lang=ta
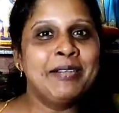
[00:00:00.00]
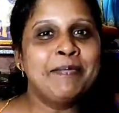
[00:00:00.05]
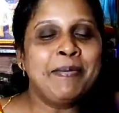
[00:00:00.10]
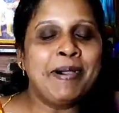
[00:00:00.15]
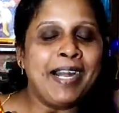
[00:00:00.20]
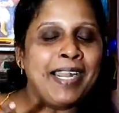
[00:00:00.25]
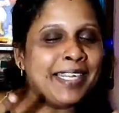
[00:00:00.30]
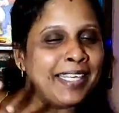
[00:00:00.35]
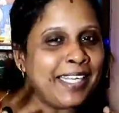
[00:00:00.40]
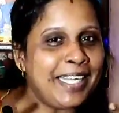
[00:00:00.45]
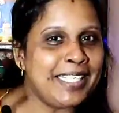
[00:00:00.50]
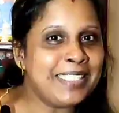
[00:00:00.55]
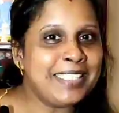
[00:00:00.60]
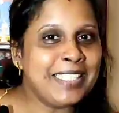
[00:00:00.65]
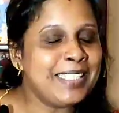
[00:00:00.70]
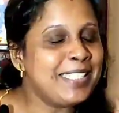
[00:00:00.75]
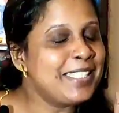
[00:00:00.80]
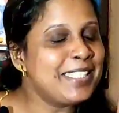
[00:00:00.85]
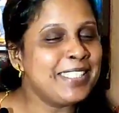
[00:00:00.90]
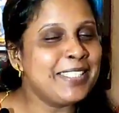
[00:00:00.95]
பாட்டெல்லாம்
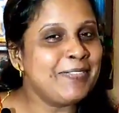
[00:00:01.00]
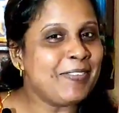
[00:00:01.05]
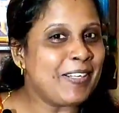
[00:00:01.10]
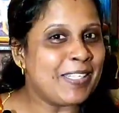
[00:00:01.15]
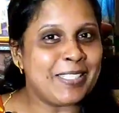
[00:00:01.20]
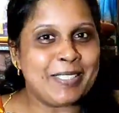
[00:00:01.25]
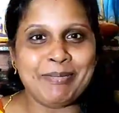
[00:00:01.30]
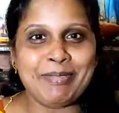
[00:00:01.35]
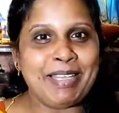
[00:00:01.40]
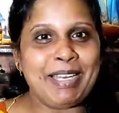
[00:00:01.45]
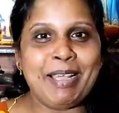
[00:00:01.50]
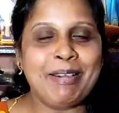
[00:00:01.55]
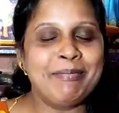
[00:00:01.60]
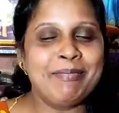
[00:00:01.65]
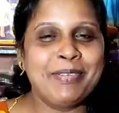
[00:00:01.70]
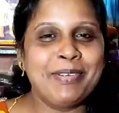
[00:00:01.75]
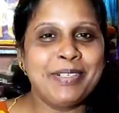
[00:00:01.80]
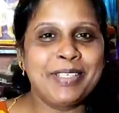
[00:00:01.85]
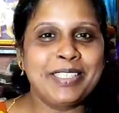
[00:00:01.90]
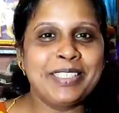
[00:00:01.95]
செஞ்சு வாட்ஸ்அப்ல எல்லாம்
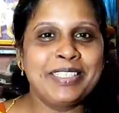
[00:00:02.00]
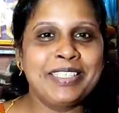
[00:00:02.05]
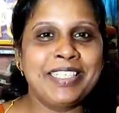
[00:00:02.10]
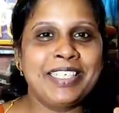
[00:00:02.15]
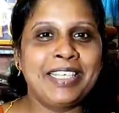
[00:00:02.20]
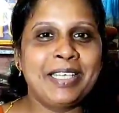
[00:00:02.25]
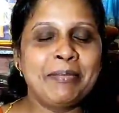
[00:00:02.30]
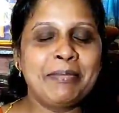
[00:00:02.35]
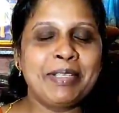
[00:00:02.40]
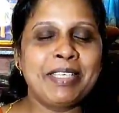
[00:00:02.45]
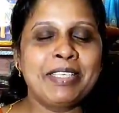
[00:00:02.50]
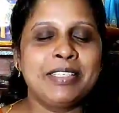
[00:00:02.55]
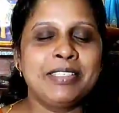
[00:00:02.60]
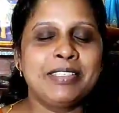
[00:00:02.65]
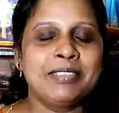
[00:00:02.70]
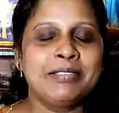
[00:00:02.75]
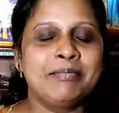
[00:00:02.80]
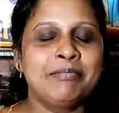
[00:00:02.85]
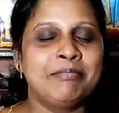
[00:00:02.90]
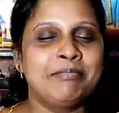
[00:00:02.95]
போட்டு என்ன அப்படியே
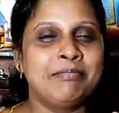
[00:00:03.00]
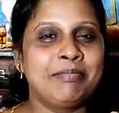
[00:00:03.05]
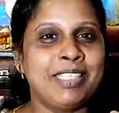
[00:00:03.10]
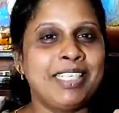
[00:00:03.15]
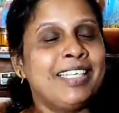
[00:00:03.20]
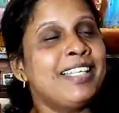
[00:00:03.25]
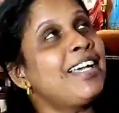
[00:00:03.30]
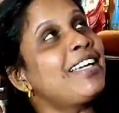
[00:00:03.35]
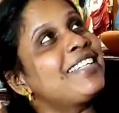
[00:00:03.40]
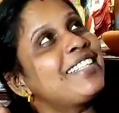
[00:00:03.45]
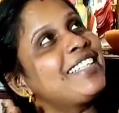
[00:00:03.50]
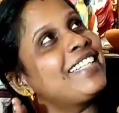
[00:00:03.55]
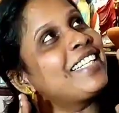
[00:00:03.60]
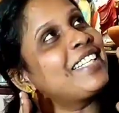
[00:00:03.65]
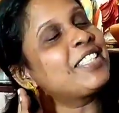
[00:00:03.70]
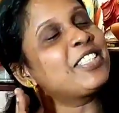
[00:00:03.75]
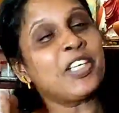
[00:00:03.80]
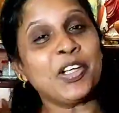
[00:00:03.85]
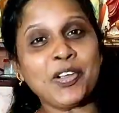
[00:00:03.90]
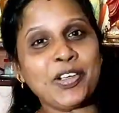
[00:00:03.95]
என்ன ஆக்கிட்டாரு
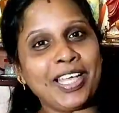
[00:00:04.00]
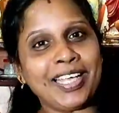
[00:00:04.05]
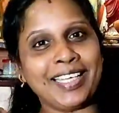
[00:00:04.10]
